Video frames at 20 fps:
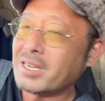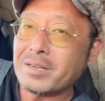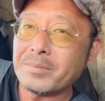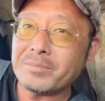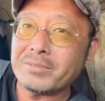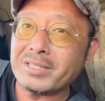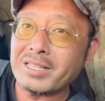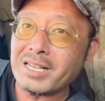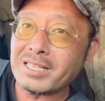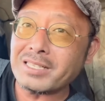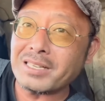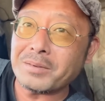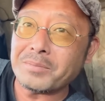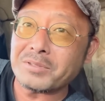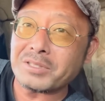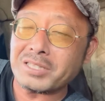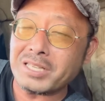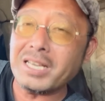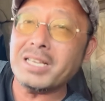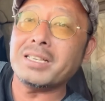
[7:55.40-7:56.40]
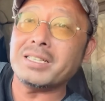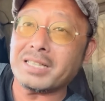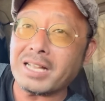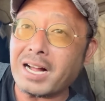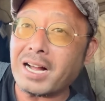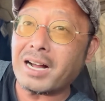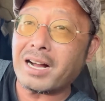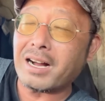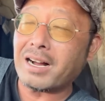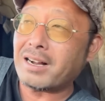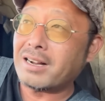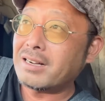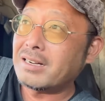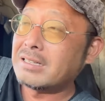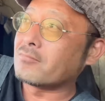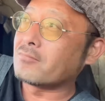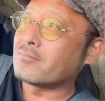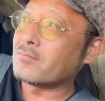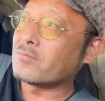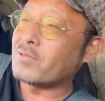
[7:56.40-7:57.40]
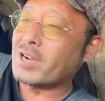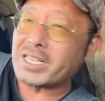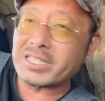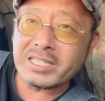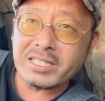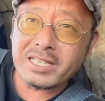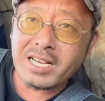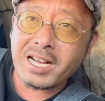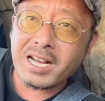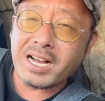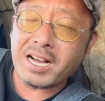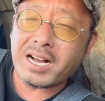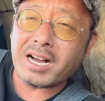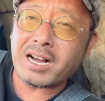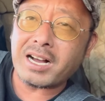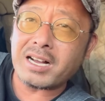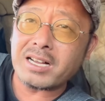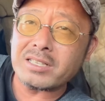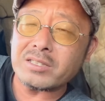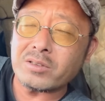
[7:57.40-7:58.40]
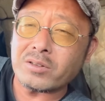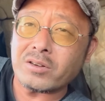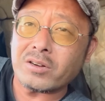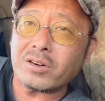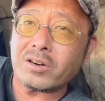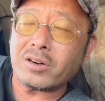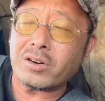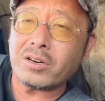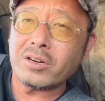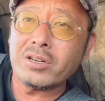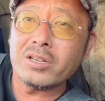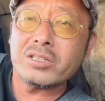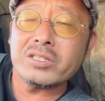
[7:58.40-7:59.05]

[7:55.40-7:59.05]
皆さんもぜひな、わしが、その、